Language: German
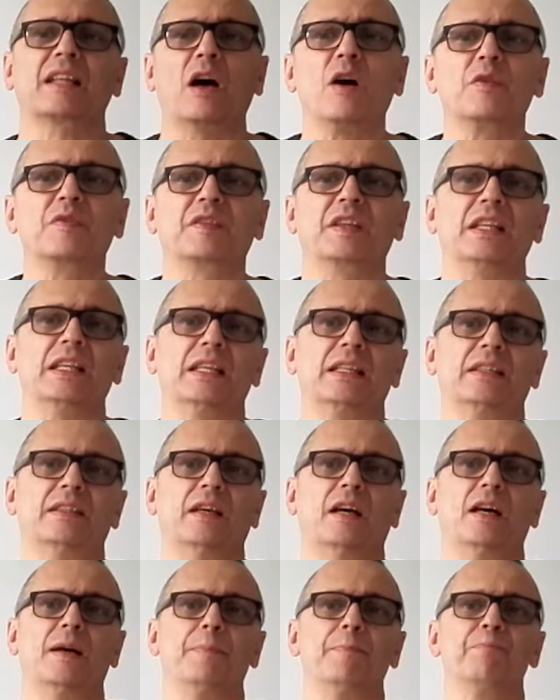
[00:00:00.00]
draufgelegt
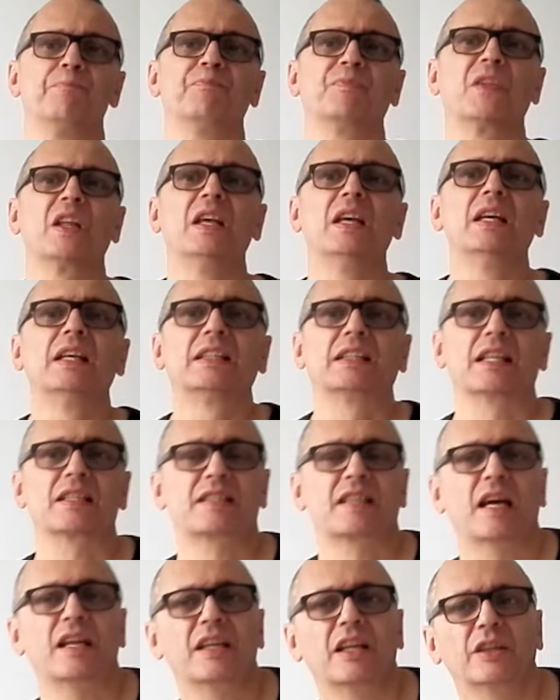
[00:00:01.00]
haben. Das
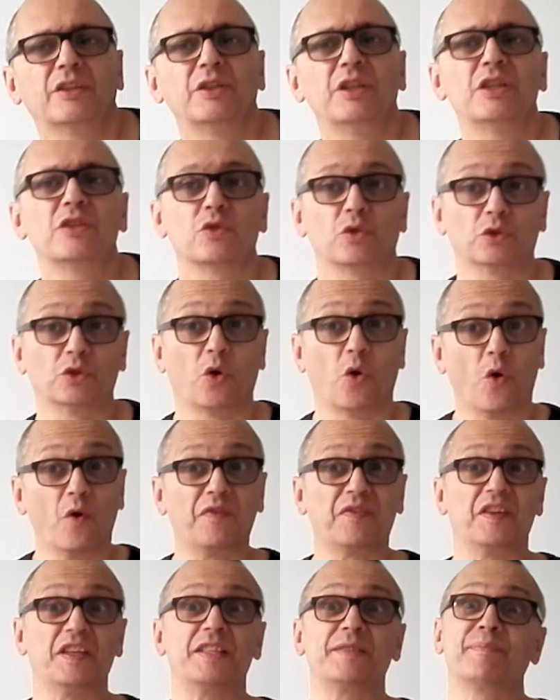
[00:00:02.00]
kann natürlich oder
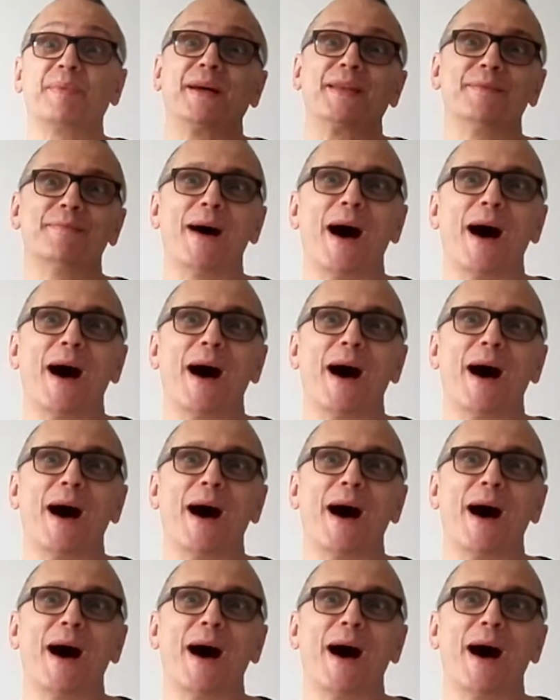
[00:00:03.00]
hoffe ich bei einem